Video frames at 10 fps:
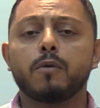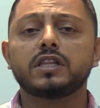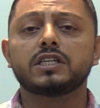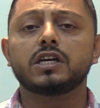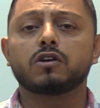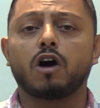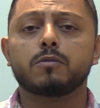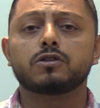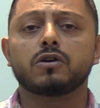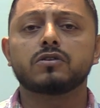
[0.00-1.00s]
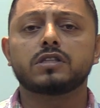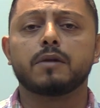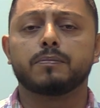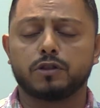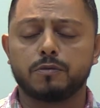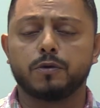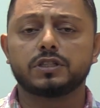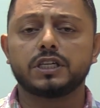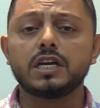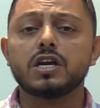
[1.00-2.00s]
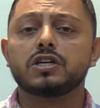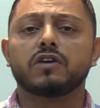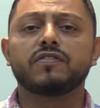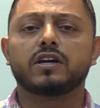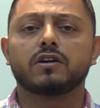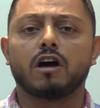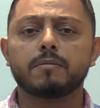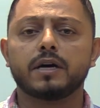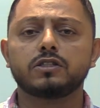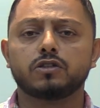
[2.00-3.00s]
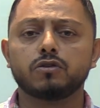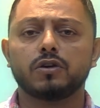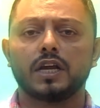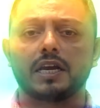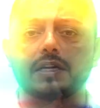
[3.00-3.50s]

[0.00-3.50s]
বৈদেশিক কর্মসংস্থান প্রতিমন্ত্রী শফিক রহমান চৌধুরী